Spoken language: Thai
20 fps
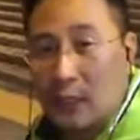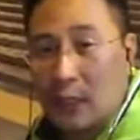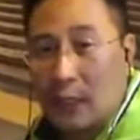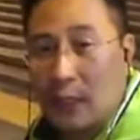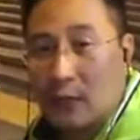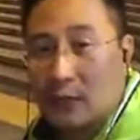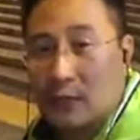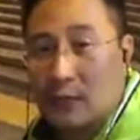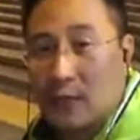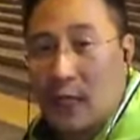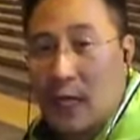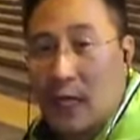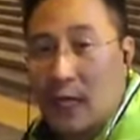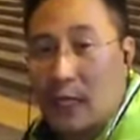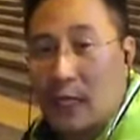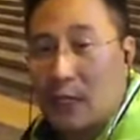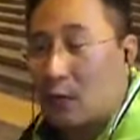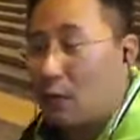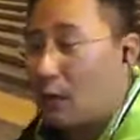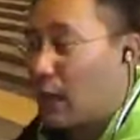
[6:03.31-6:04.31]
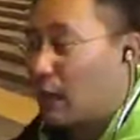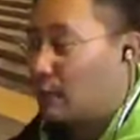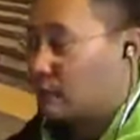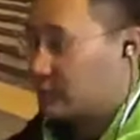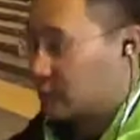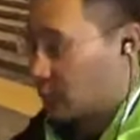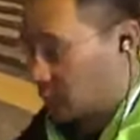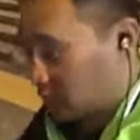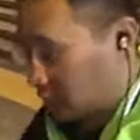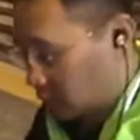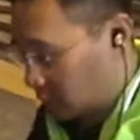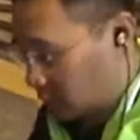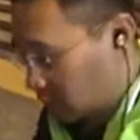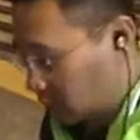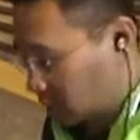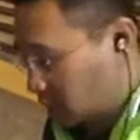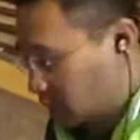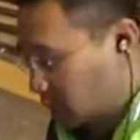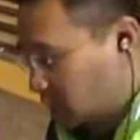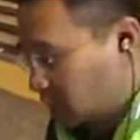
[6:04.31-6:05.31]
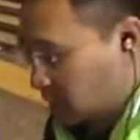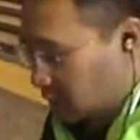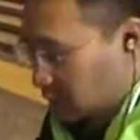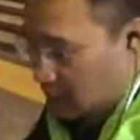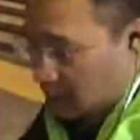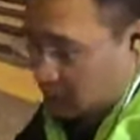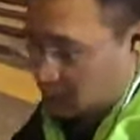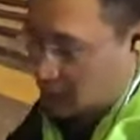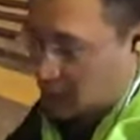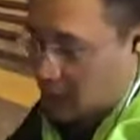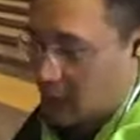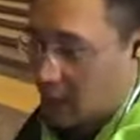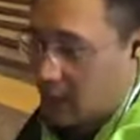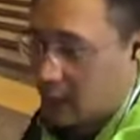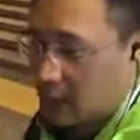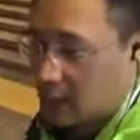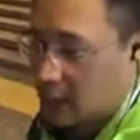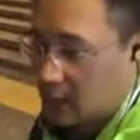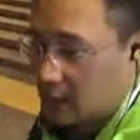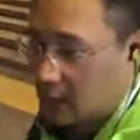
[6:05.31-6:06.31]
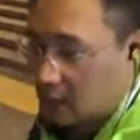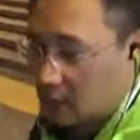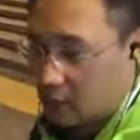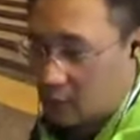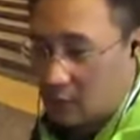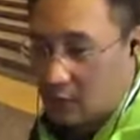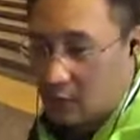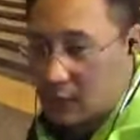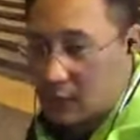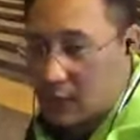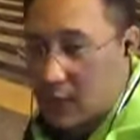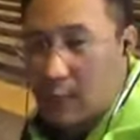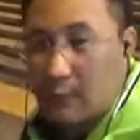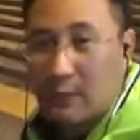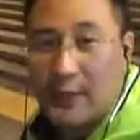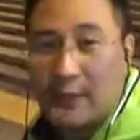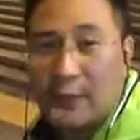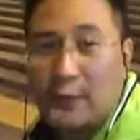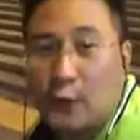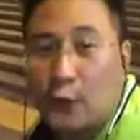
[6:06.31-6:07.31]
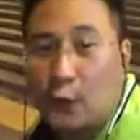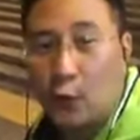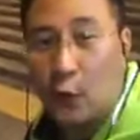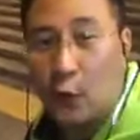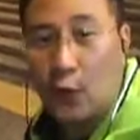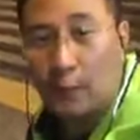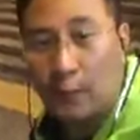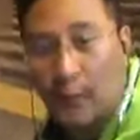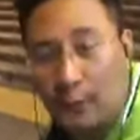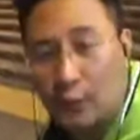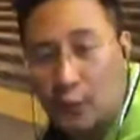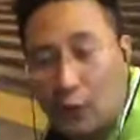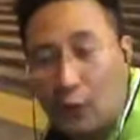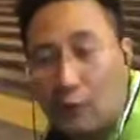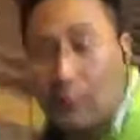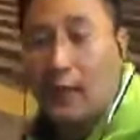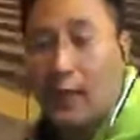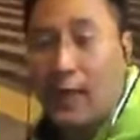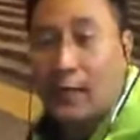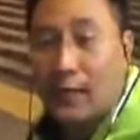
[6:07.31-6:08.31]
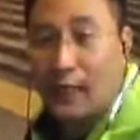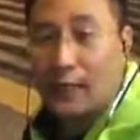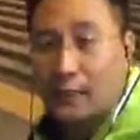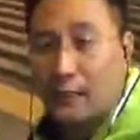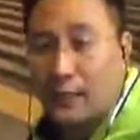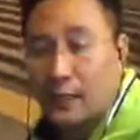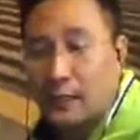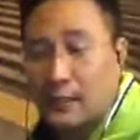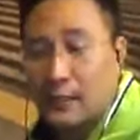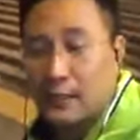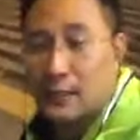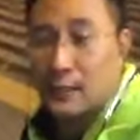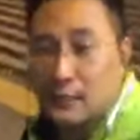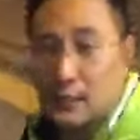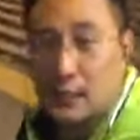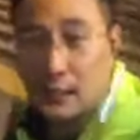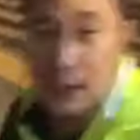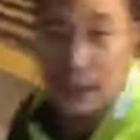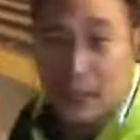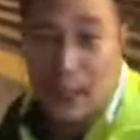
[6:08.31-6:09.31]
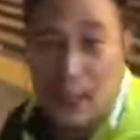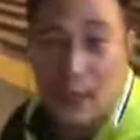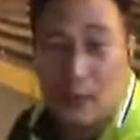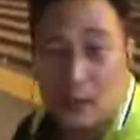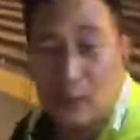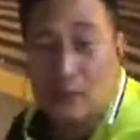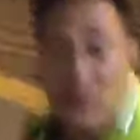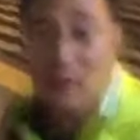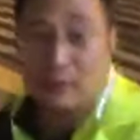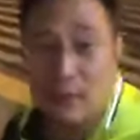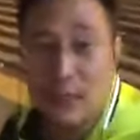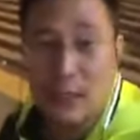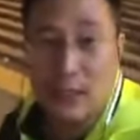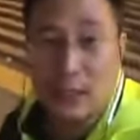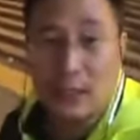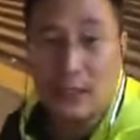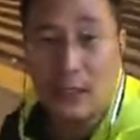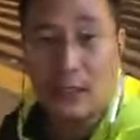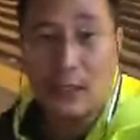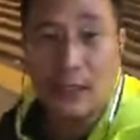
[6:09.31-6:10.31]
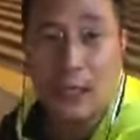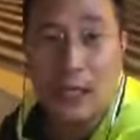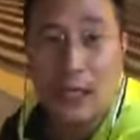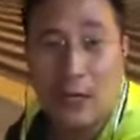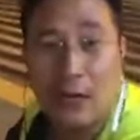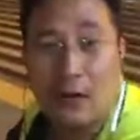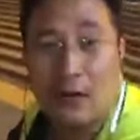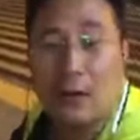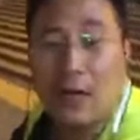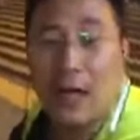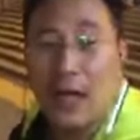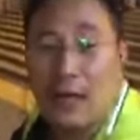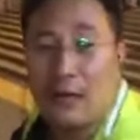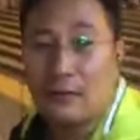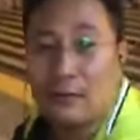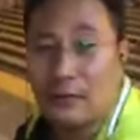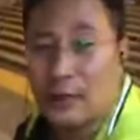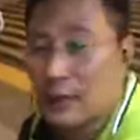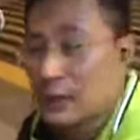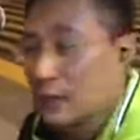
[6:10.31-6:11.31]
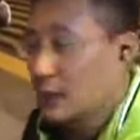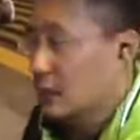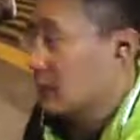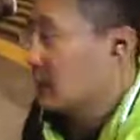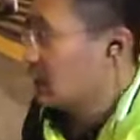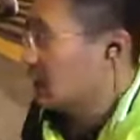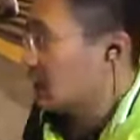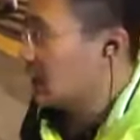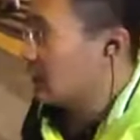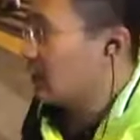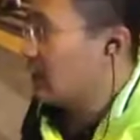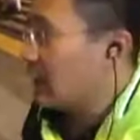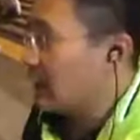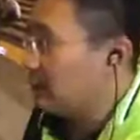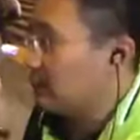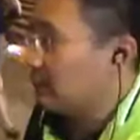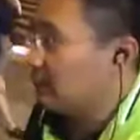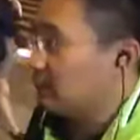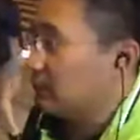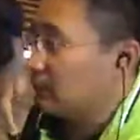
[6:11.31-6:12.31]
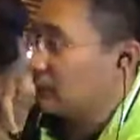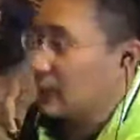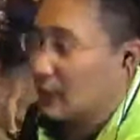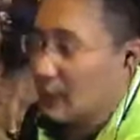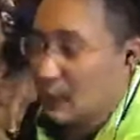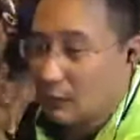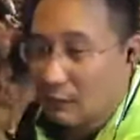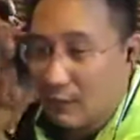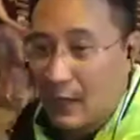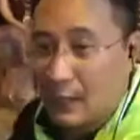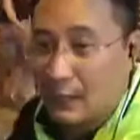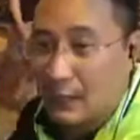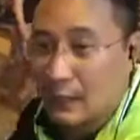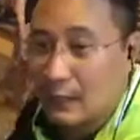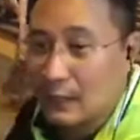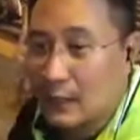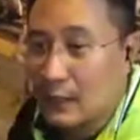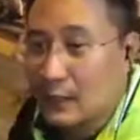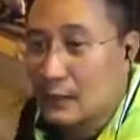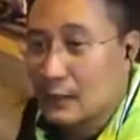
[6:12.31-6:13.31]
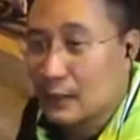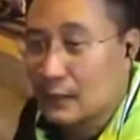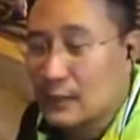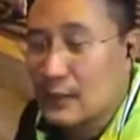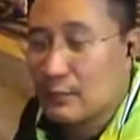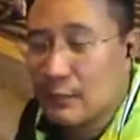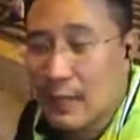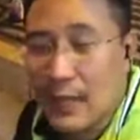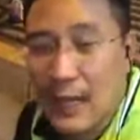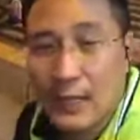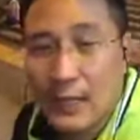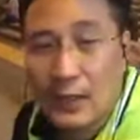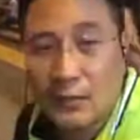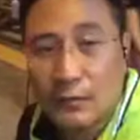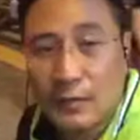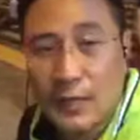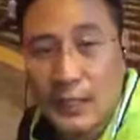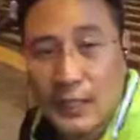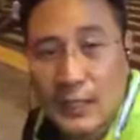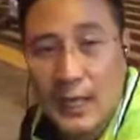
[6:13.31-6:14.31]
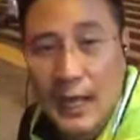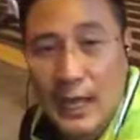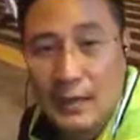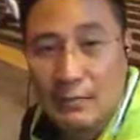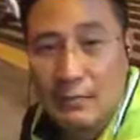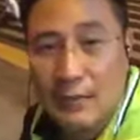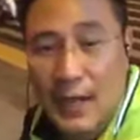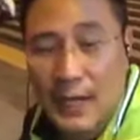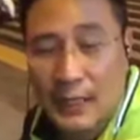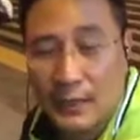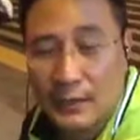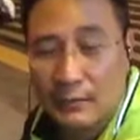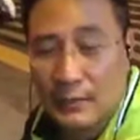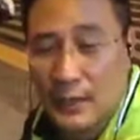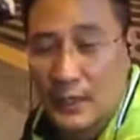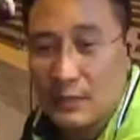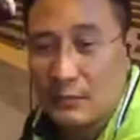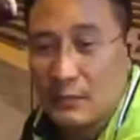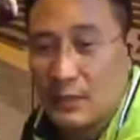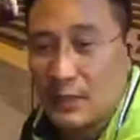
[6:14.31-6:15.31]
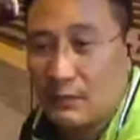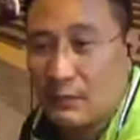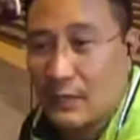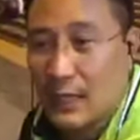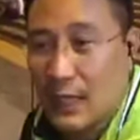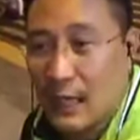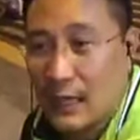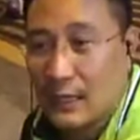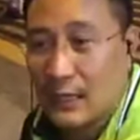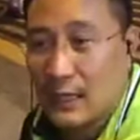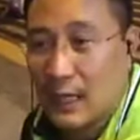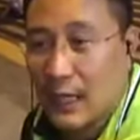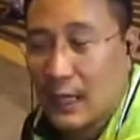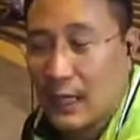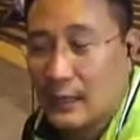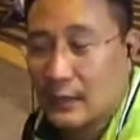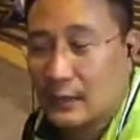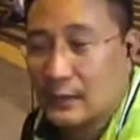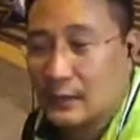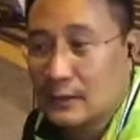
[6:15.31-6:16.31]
เราจะได้ความสดเราจะได้การมีส่วนร่วมกับช่วงเวลานั้นอันนี้คือทั้งในแง่ของทีวีแล้วก็ในแง่ของไลฟ์แต่ว่าในระหว่างนั้นเนี่ยถ้าทีมงานเราไม่ได้ใหญ่มากหรือไม่ได้มีเวลาในการ